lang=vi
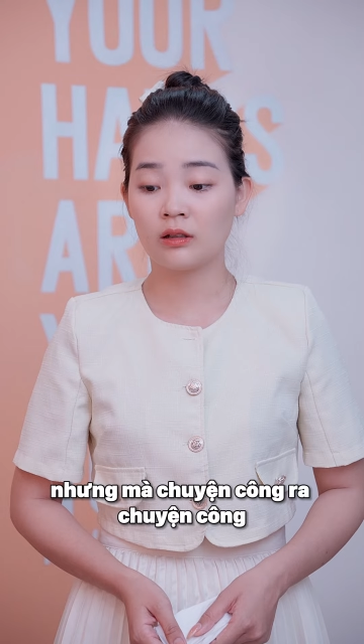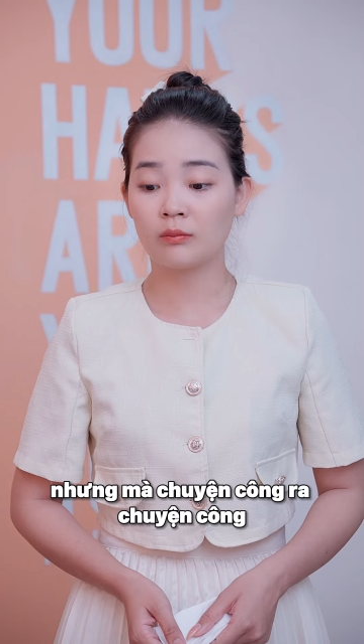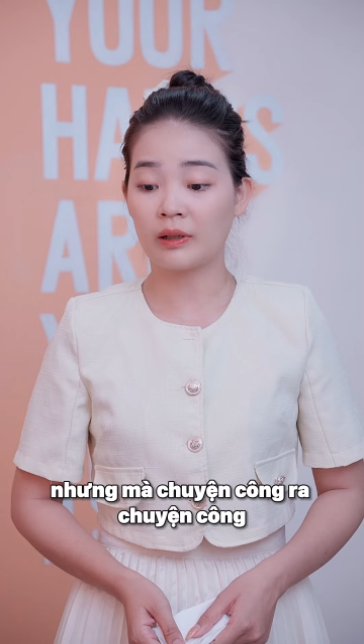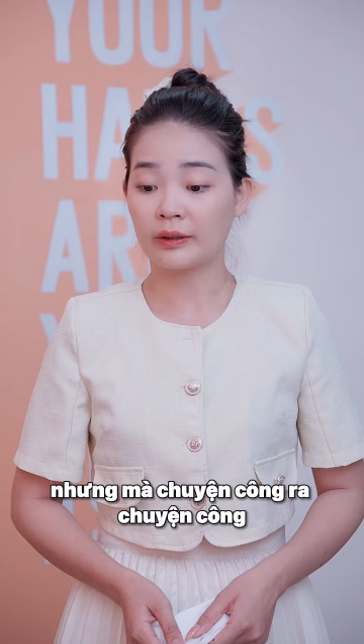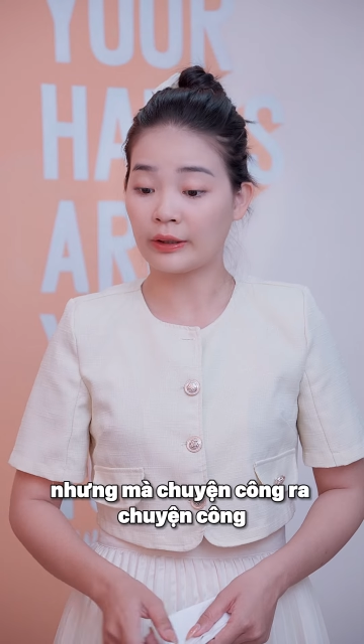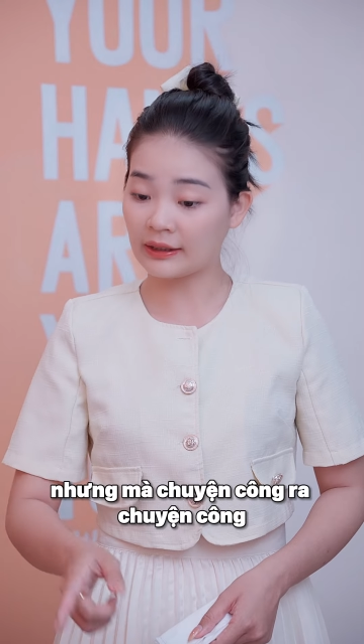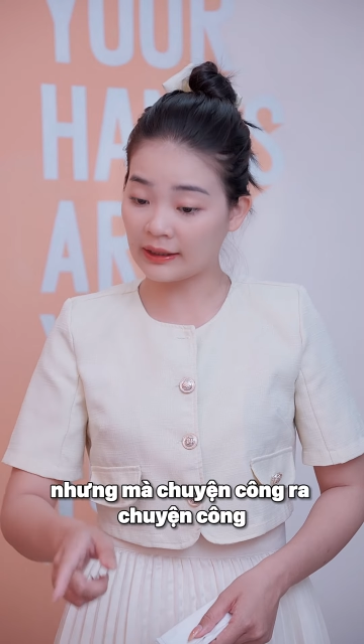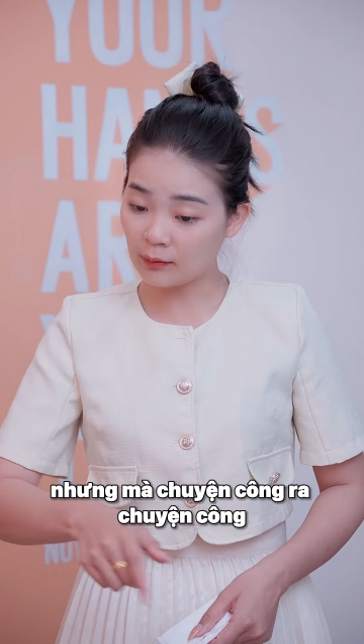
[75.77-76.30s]
Nhưng
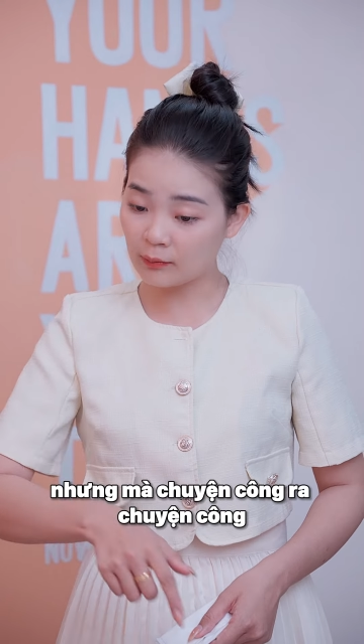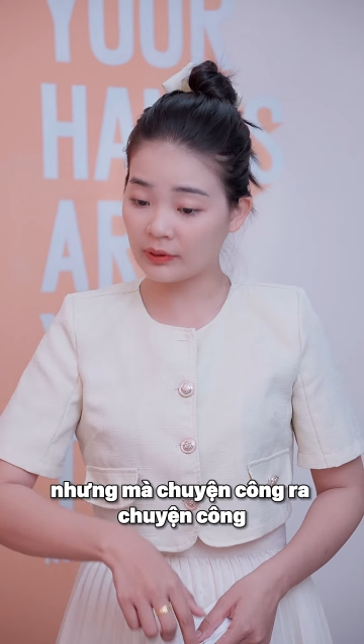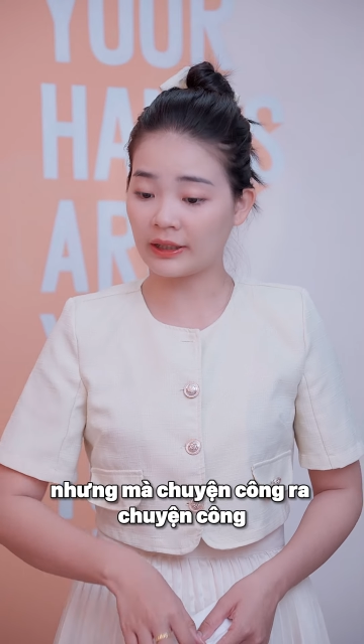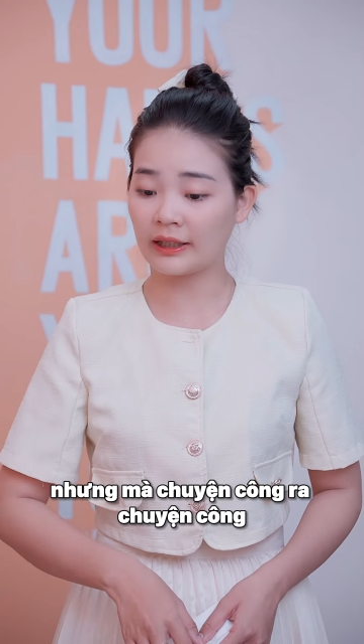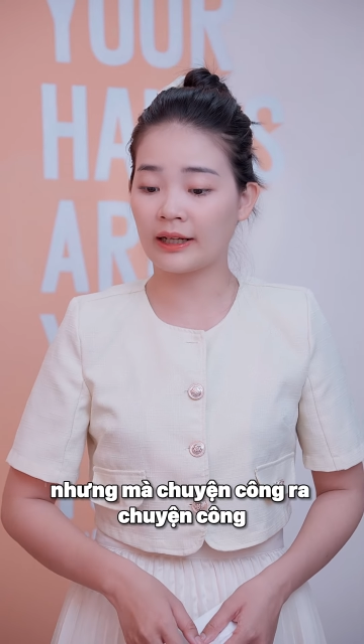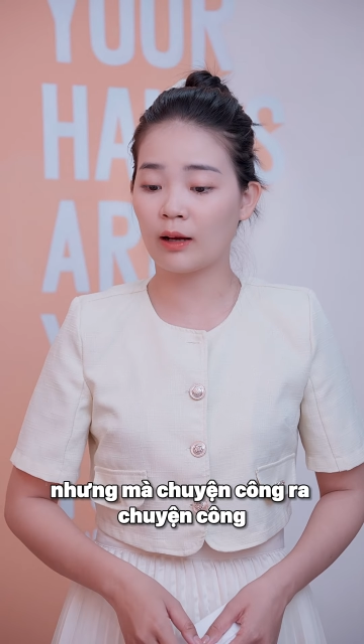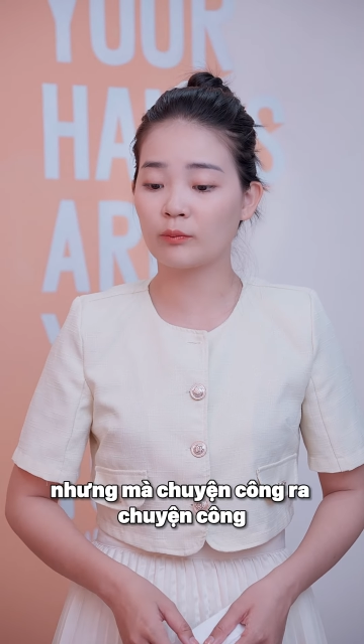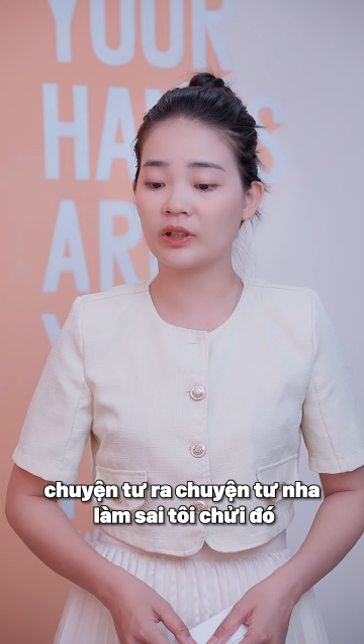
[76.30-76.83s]
mà chuyện công là
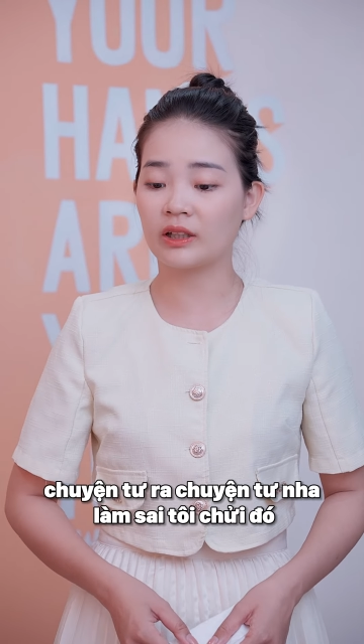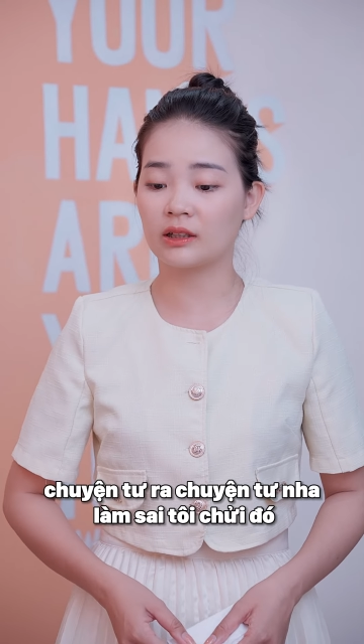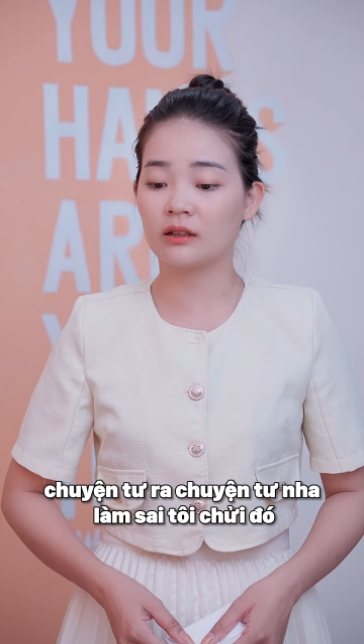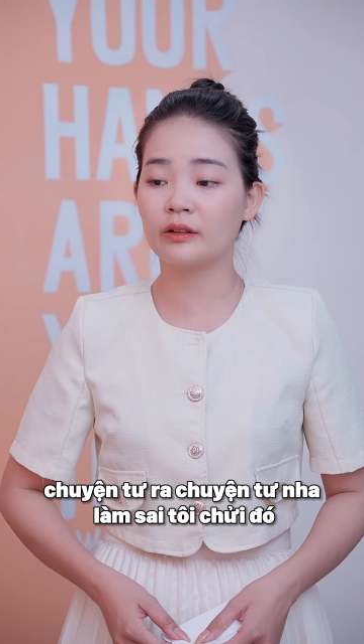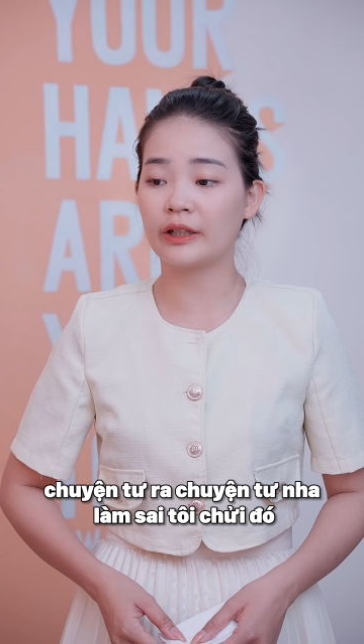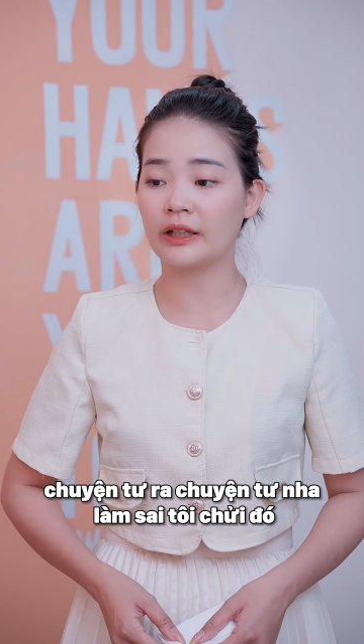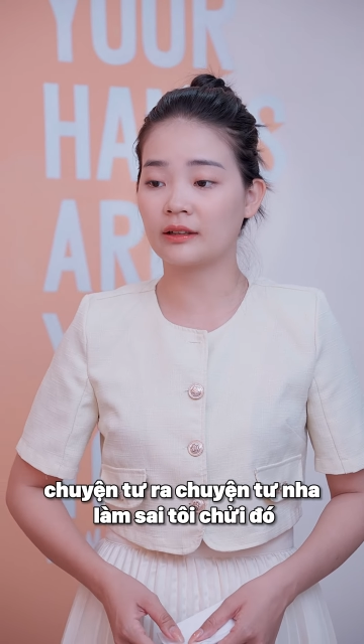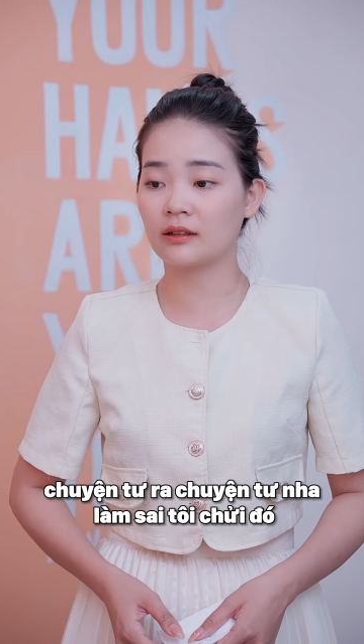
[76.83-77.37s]
chuyện công, chuyện
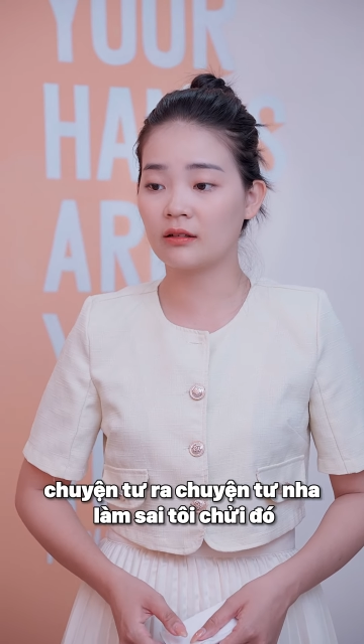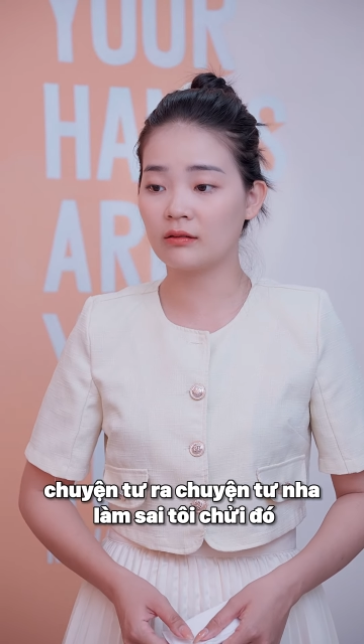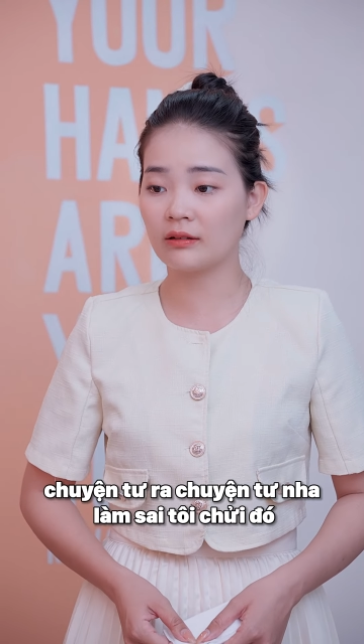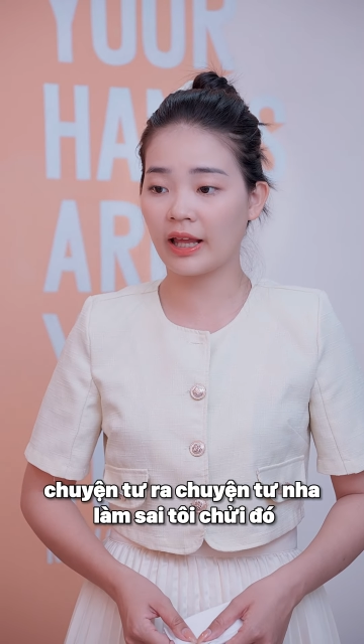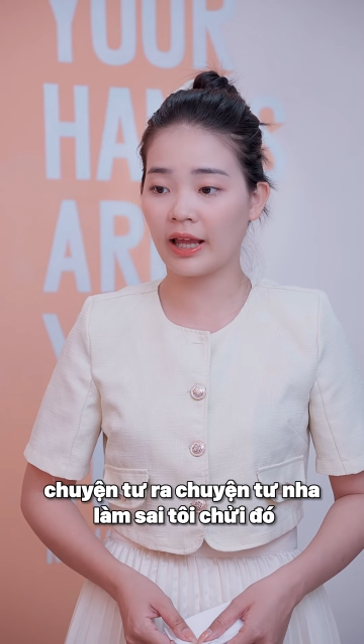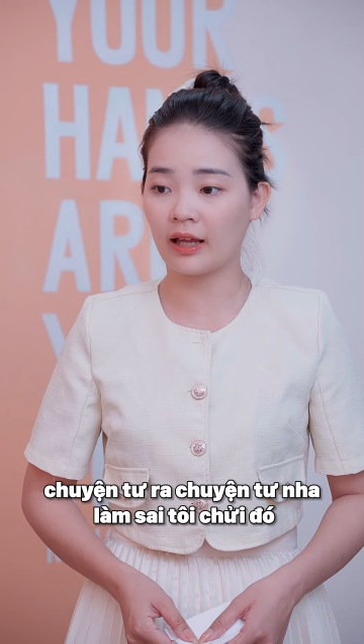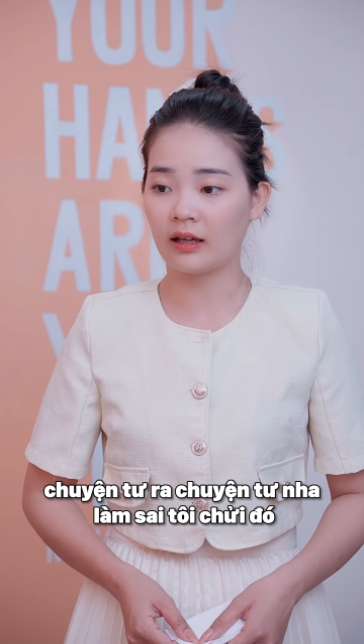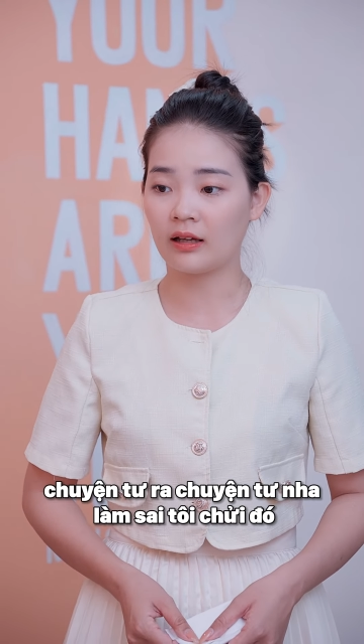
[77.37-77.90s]
tư là chuyện tư
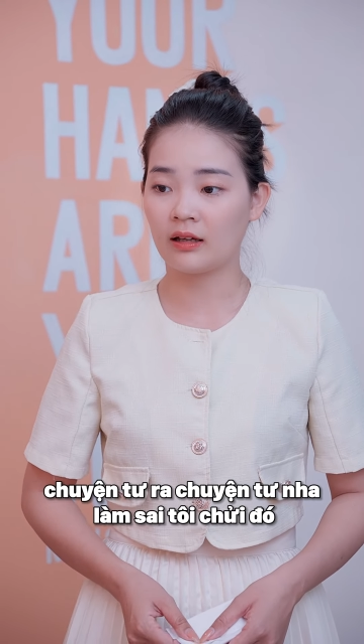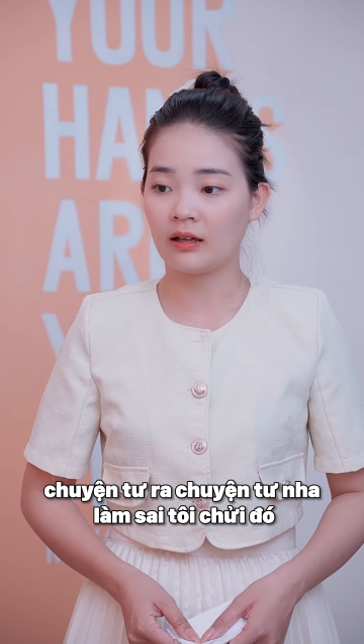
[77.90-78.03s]
nha.